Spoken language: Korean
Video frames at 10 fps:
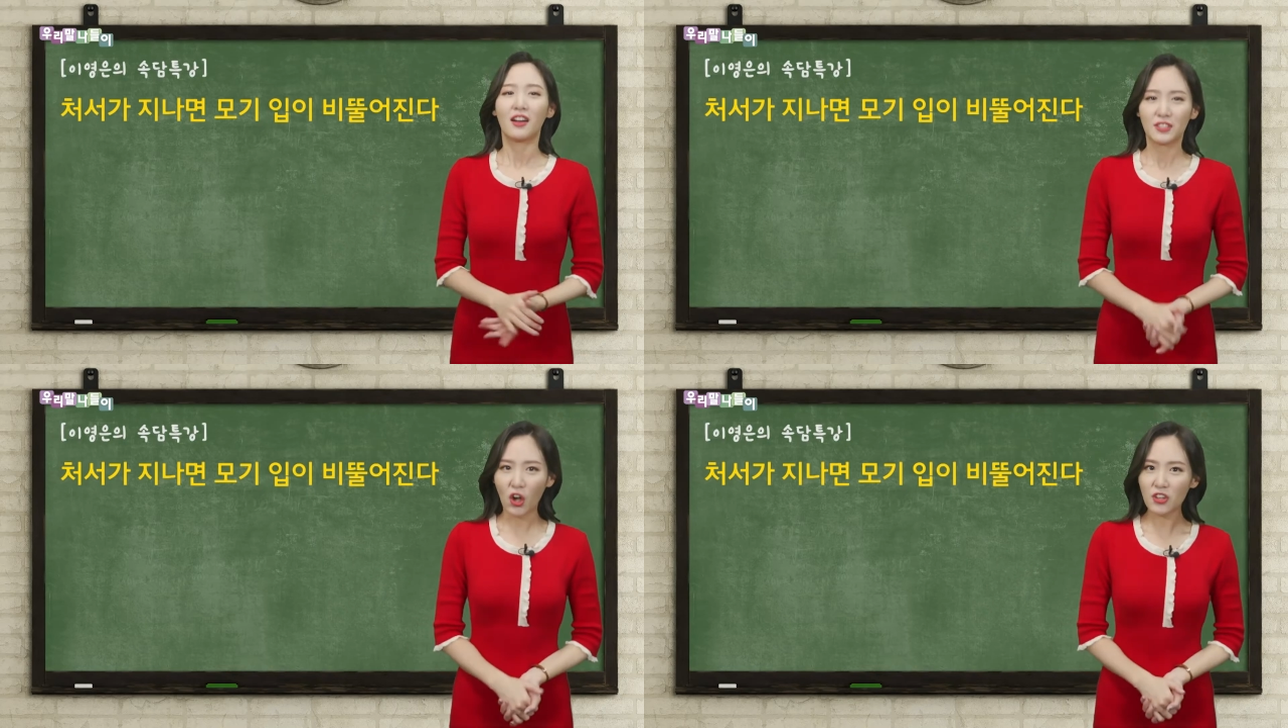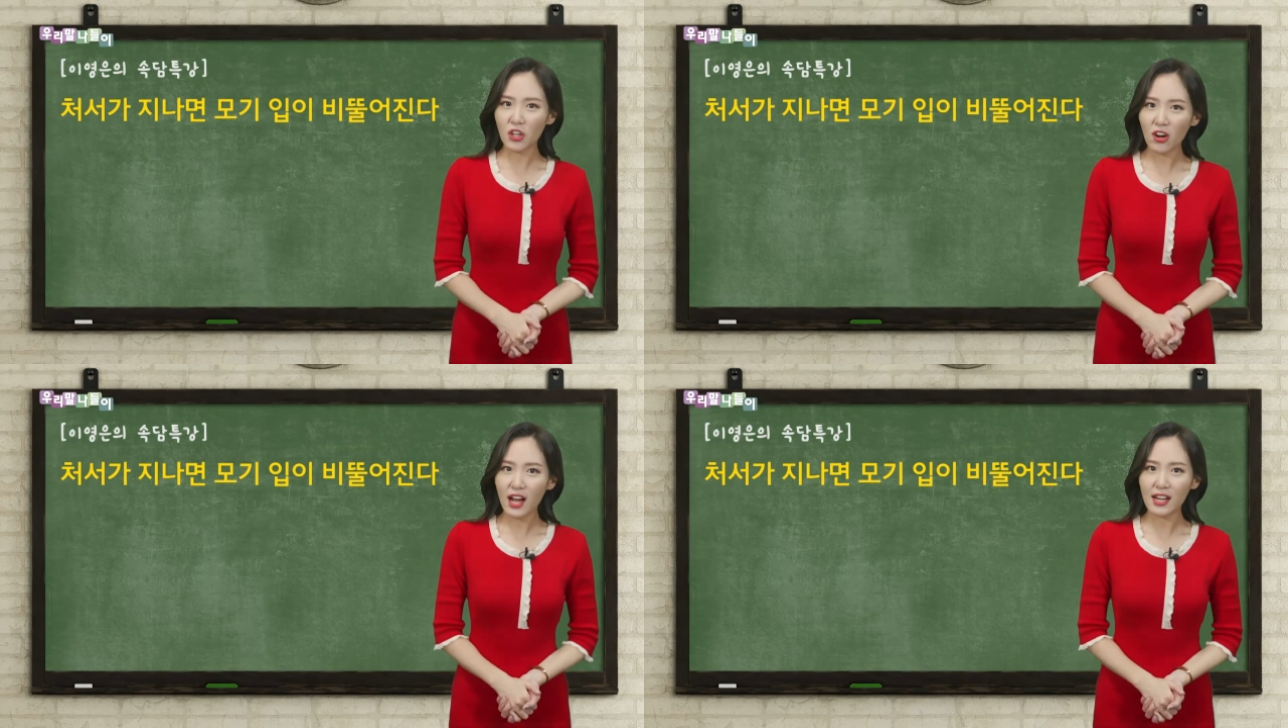
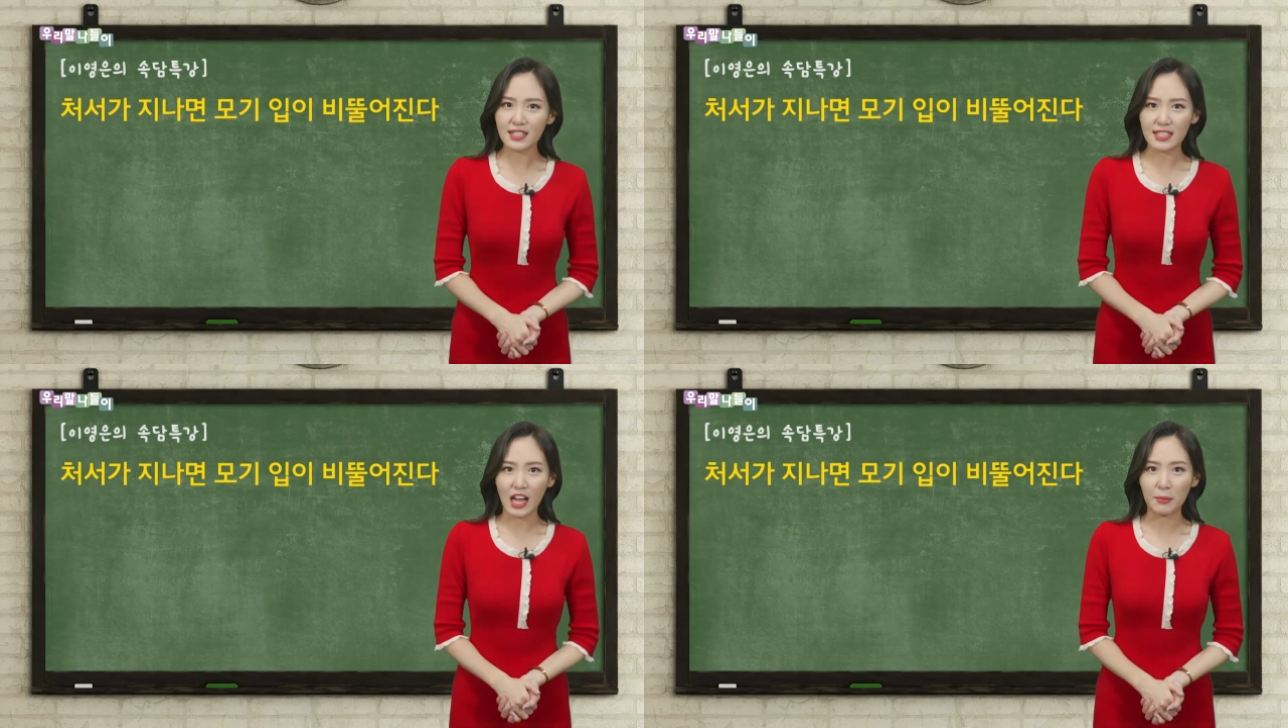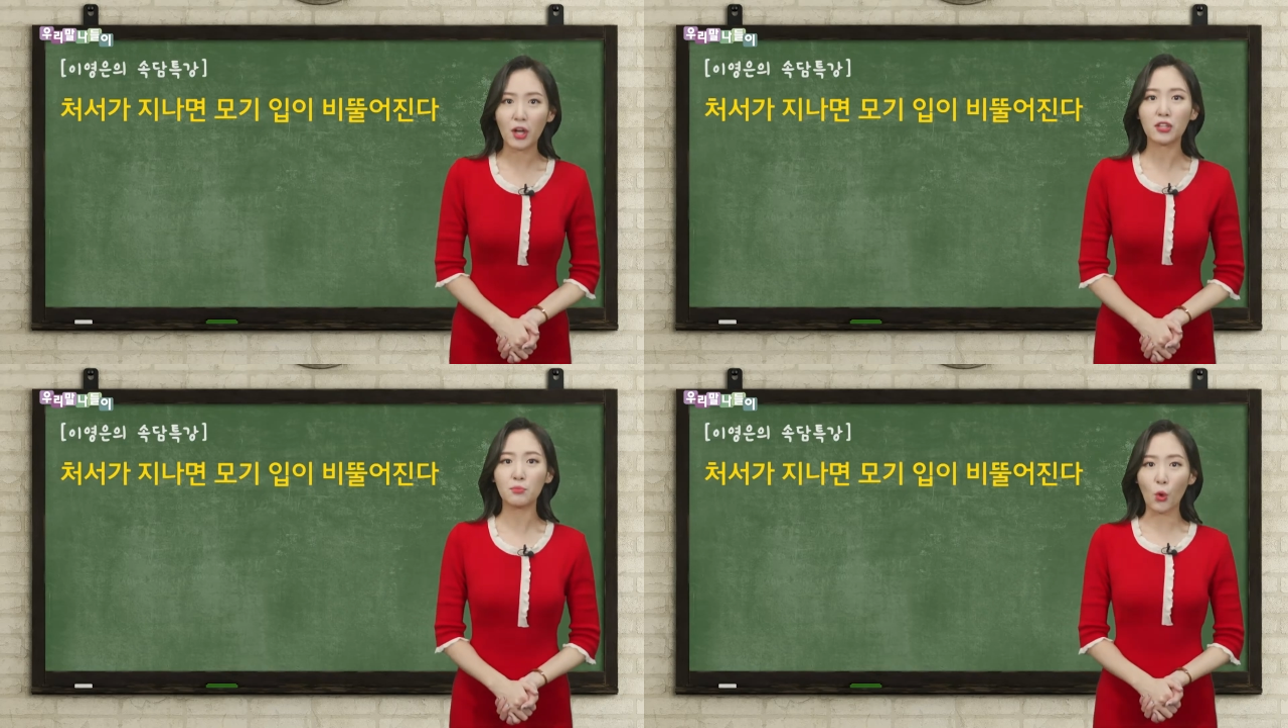처서가
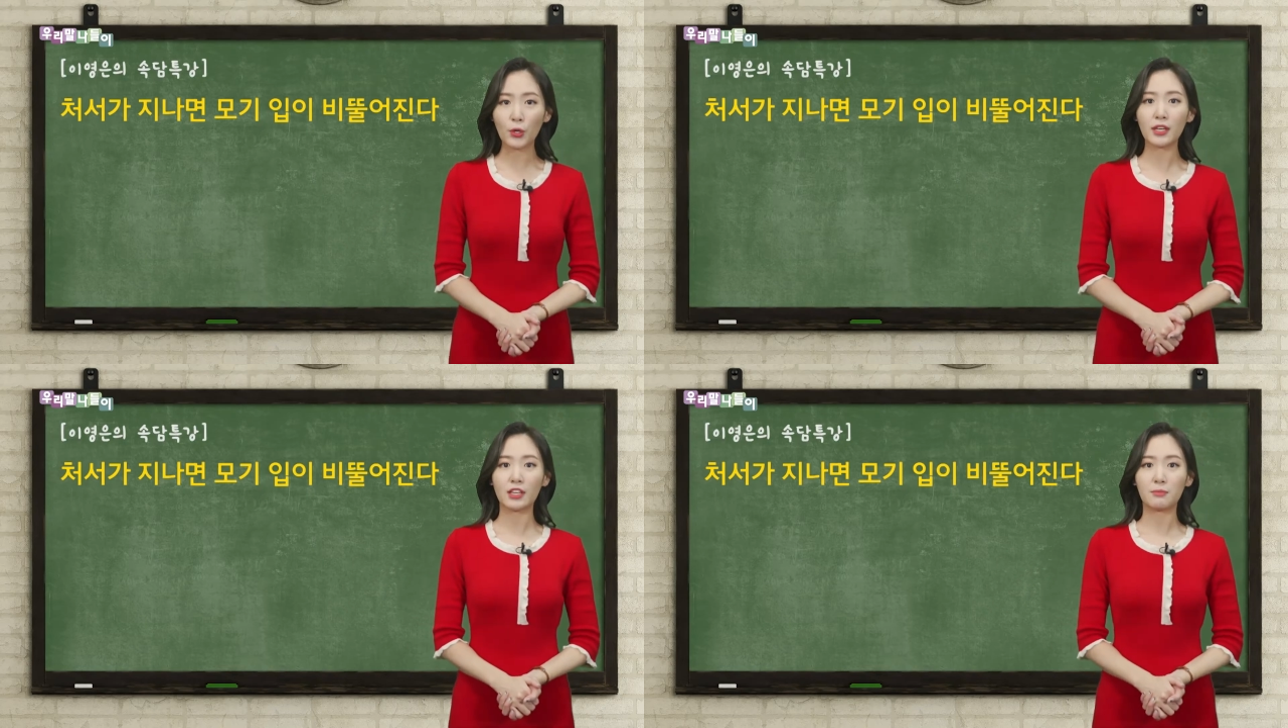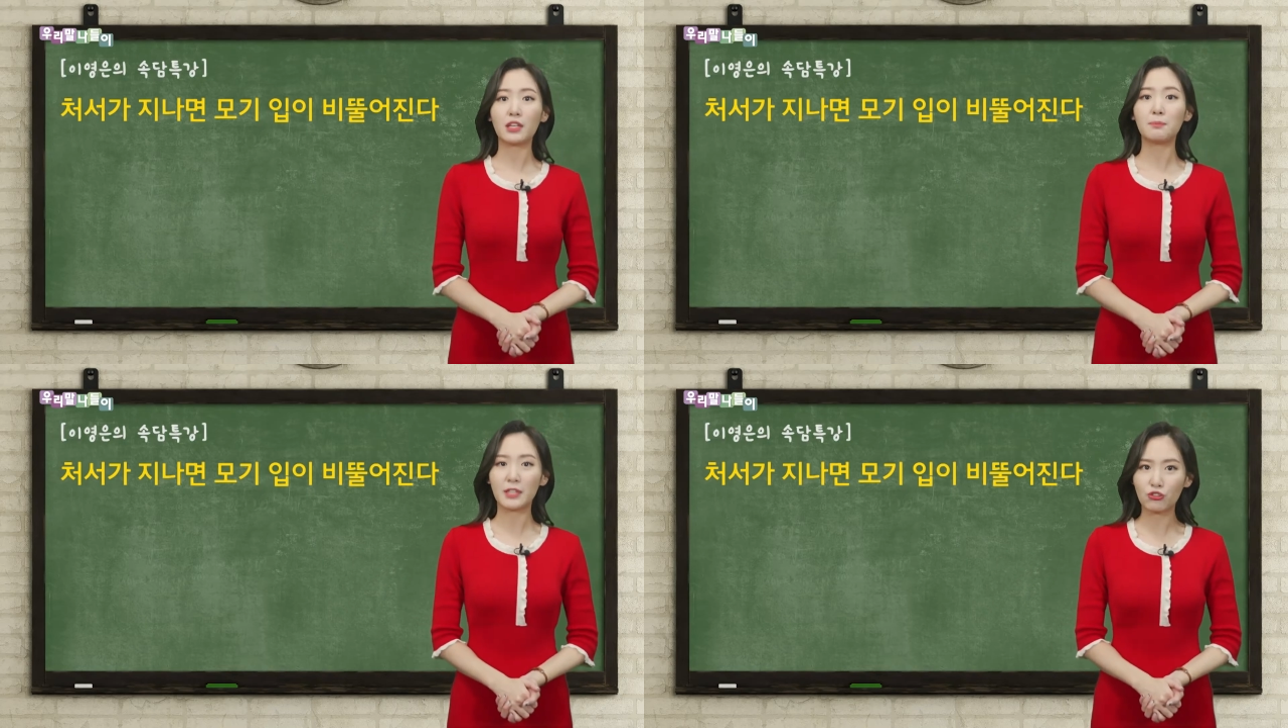지나면 모기
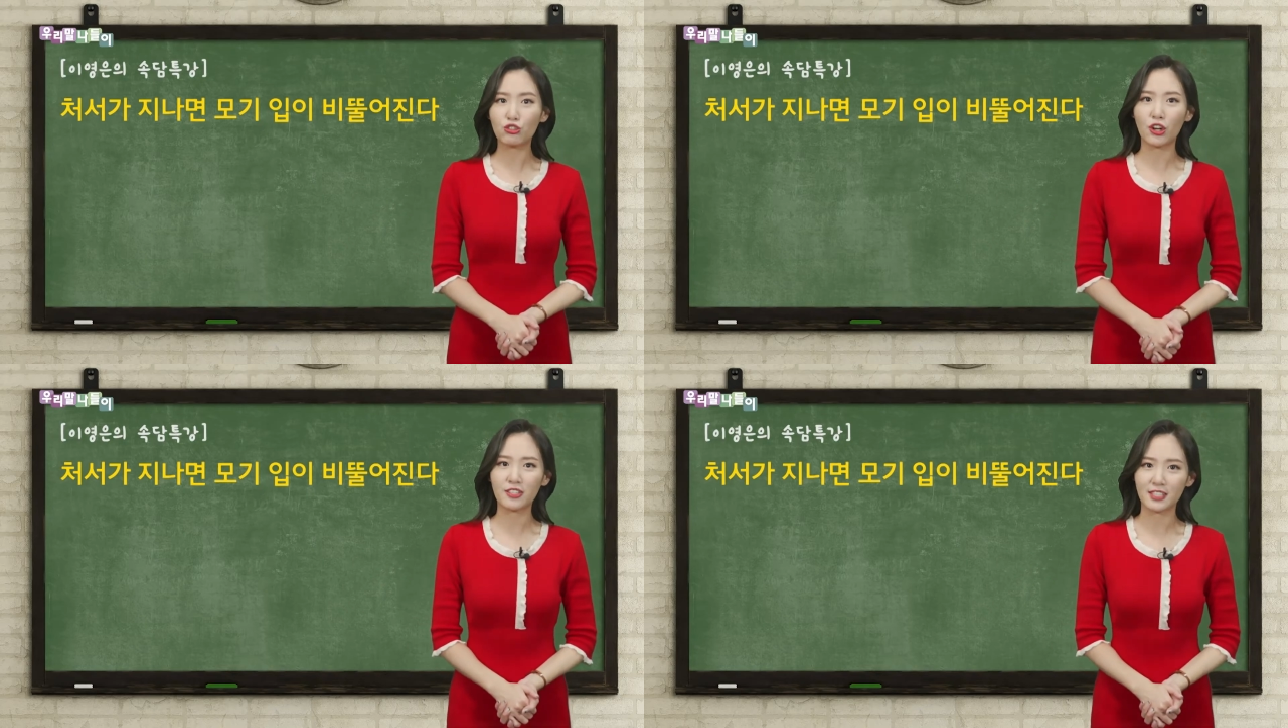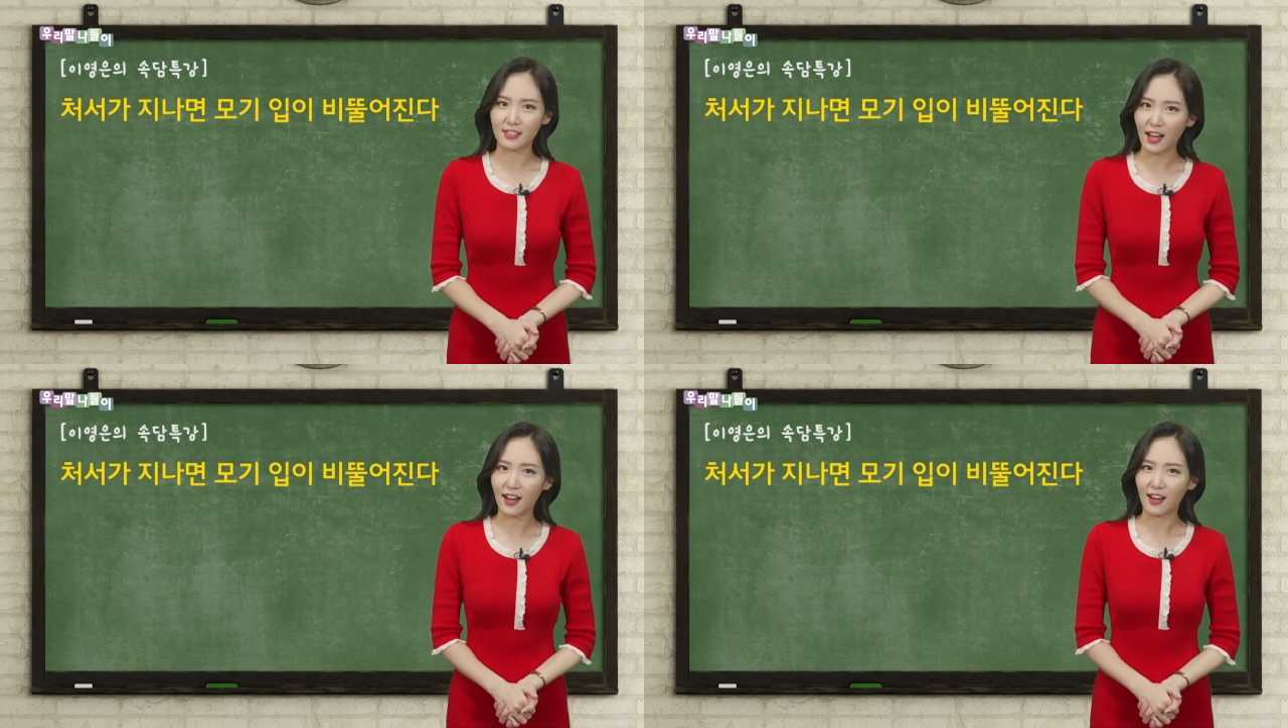입이
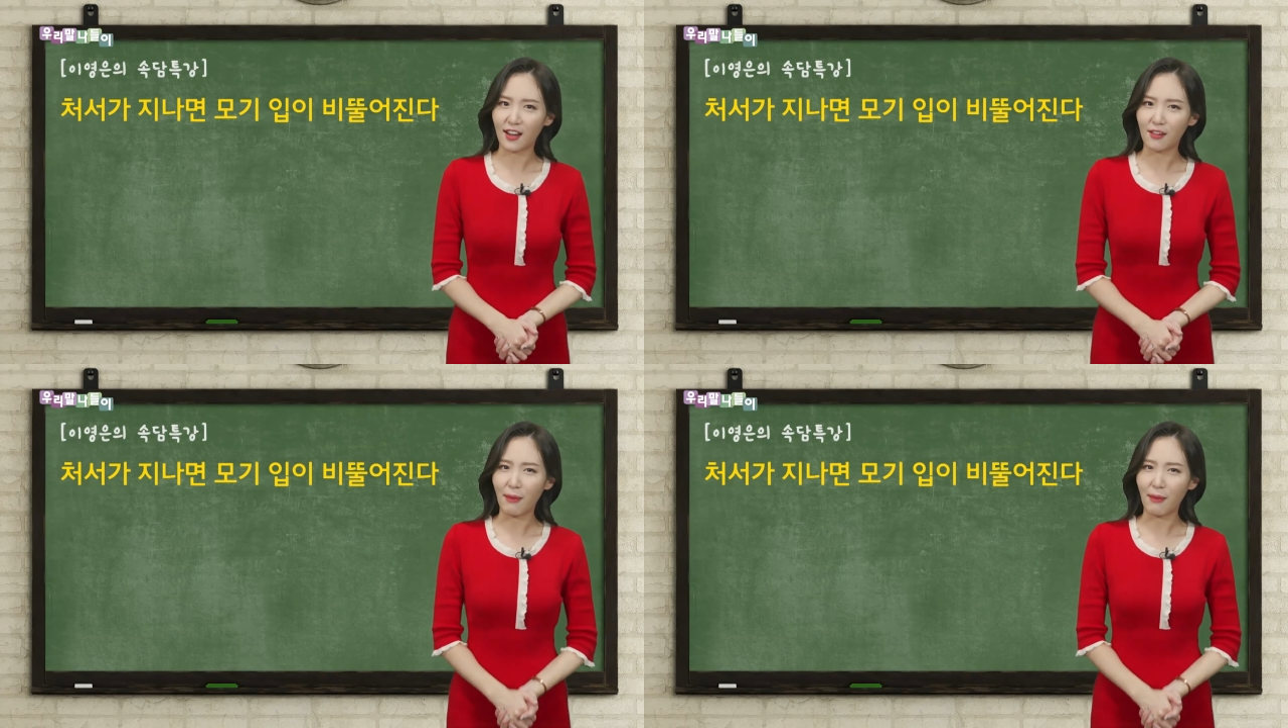비뚤어진다.